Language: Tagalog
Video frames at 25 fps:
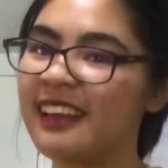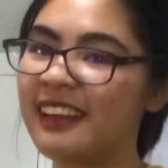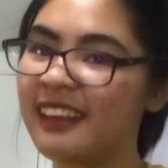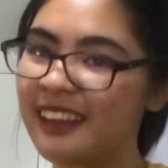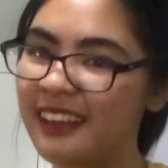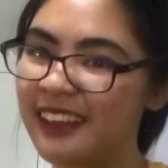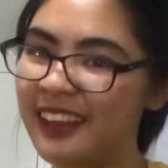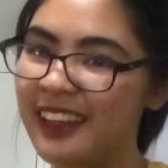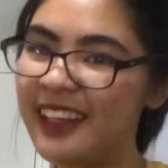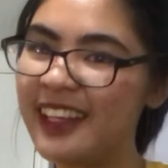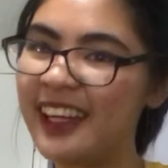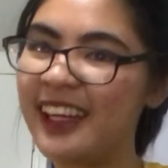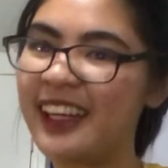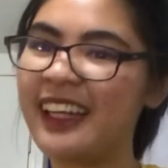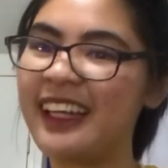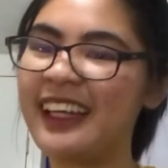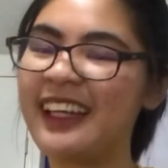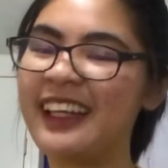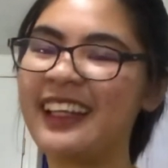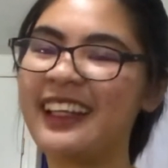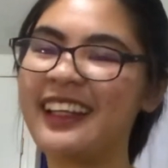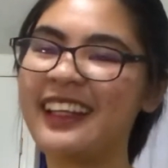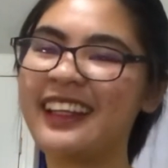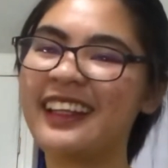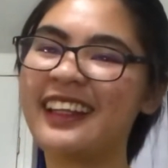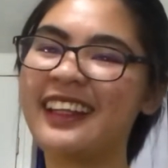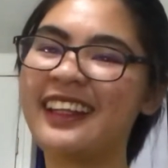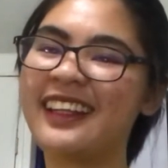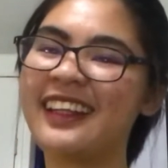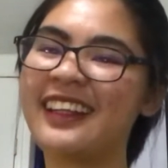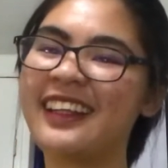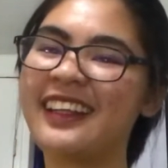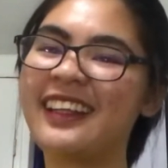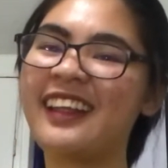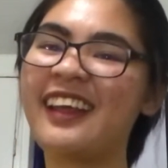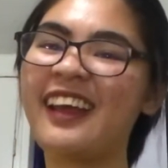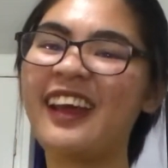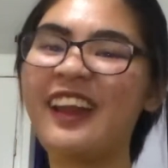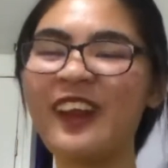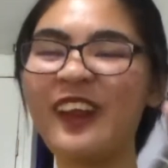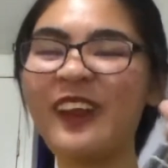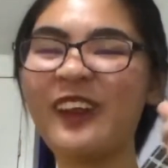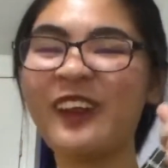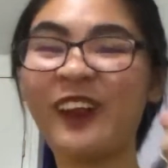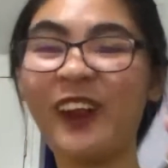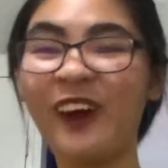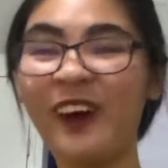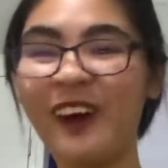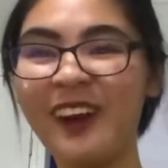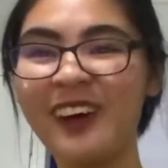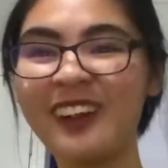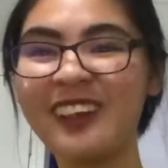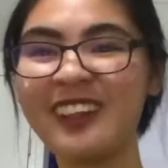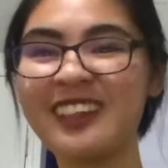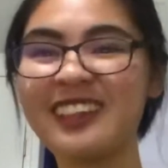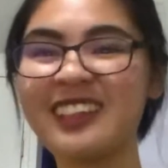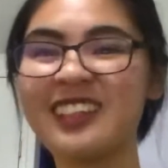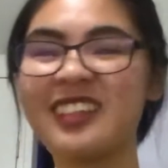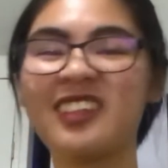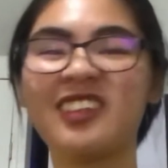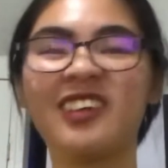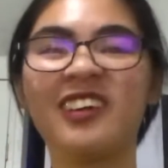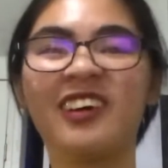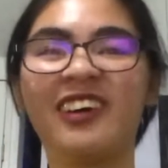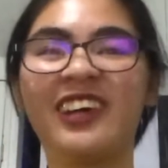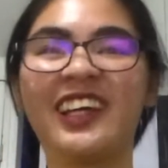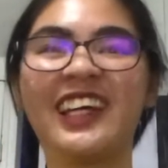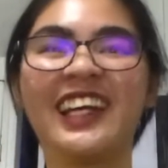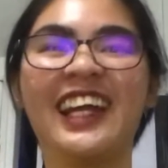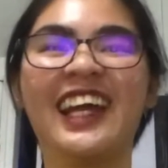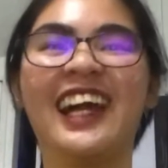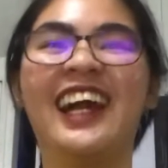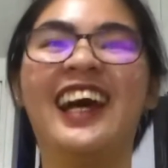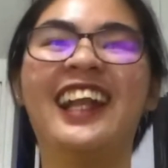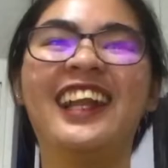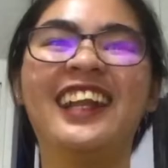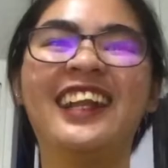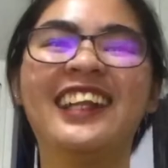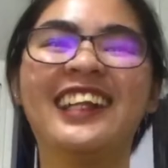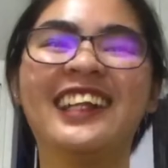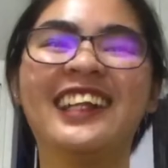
D again. Ano to? Tutorial?